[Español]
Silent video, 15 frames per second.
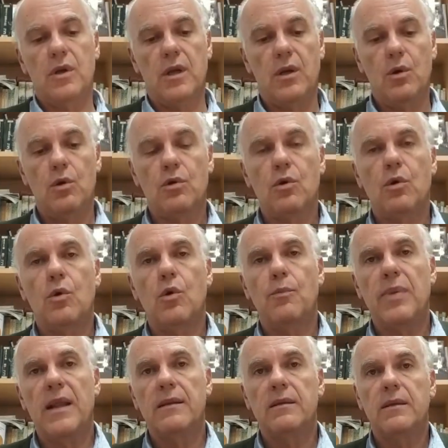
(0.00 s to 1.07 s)
que no
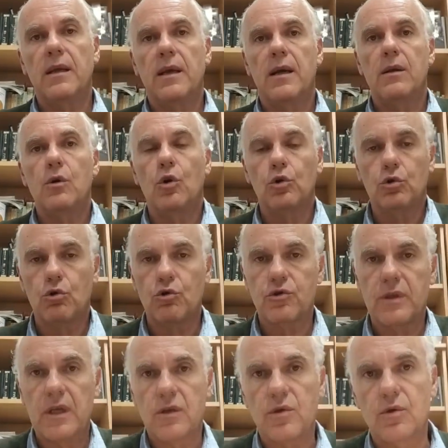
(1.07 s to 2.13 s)
plantean otros
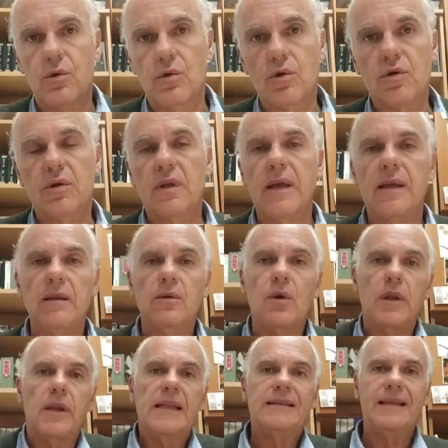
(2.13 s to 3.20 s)
textos de
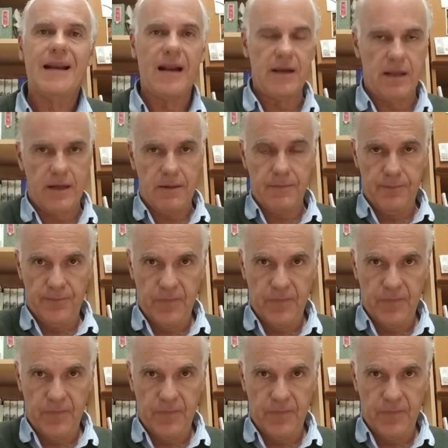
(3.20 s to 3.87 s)
índole literaria.